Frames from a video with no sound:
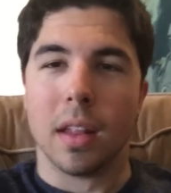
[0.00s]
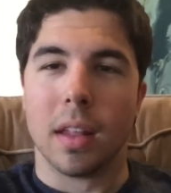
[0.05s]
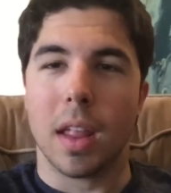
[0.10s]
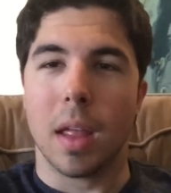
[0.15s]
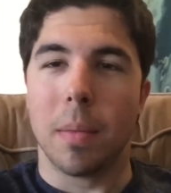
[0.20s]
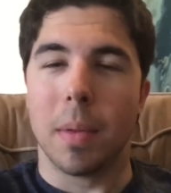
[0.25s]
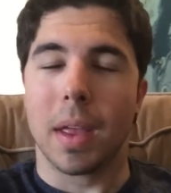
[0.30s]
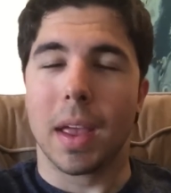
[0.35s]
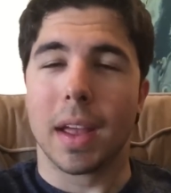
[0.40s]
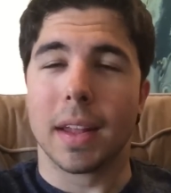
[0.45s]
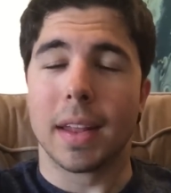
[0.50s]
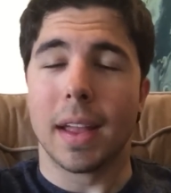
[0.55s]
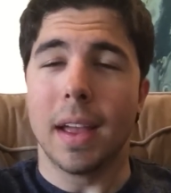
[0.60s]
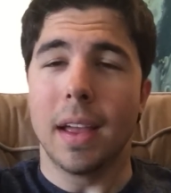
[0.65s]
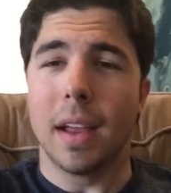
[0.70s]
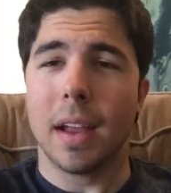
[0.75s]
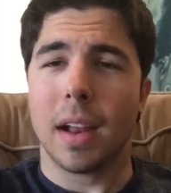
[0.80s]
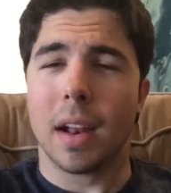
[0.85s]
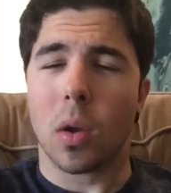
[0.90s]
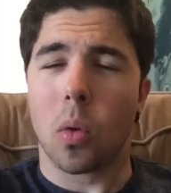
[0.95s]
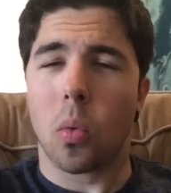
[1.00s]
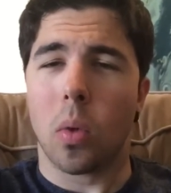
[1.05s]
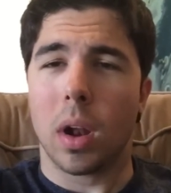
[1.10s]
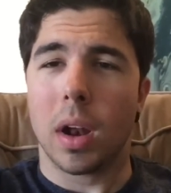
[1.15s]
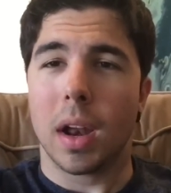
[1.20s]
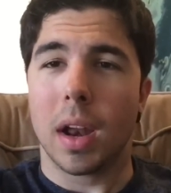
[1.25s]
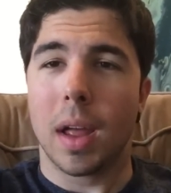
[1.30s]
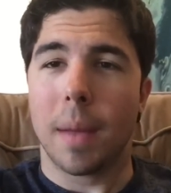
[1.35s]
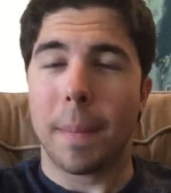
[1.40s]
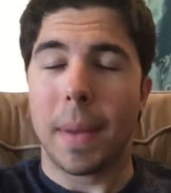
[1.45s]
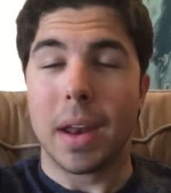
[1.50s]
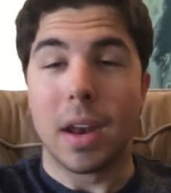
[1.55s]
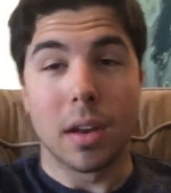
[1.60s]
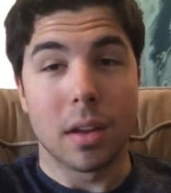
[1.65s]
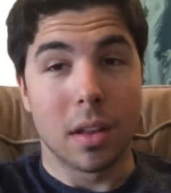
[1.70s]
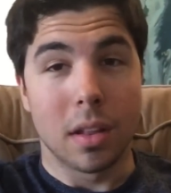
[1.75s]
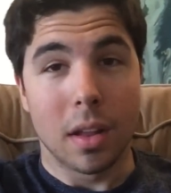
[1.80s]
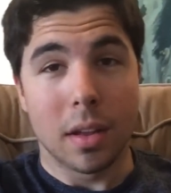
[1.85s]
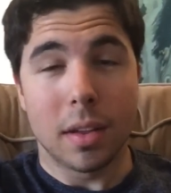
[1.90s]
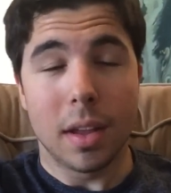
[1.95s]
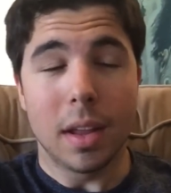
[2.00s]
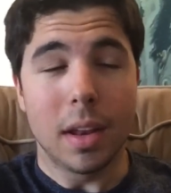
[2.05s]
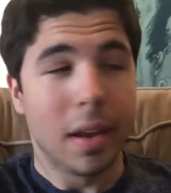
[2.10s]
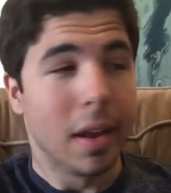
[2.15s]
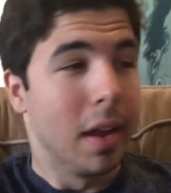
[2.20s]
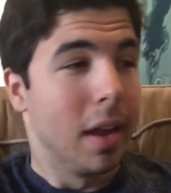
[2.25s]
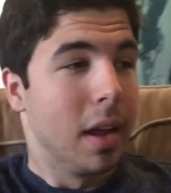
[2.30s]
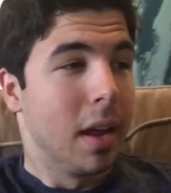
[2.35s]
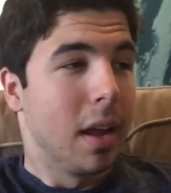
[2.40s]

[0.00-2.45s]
de el cual era Miners in the Sun.